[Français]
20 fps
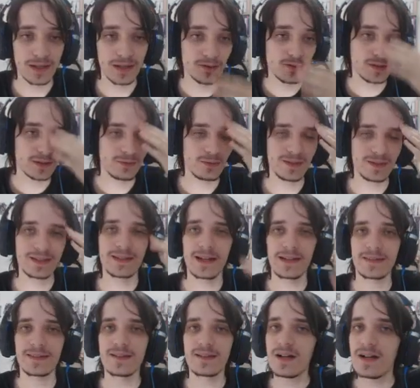Est-ce que ça vous
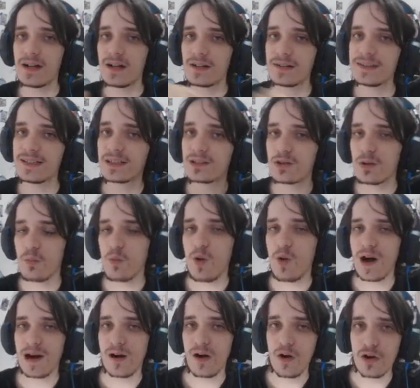intéresse Dites-le
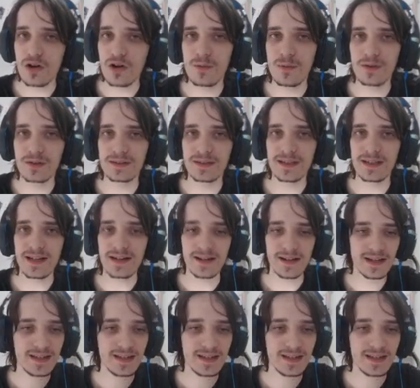moi en commentaire.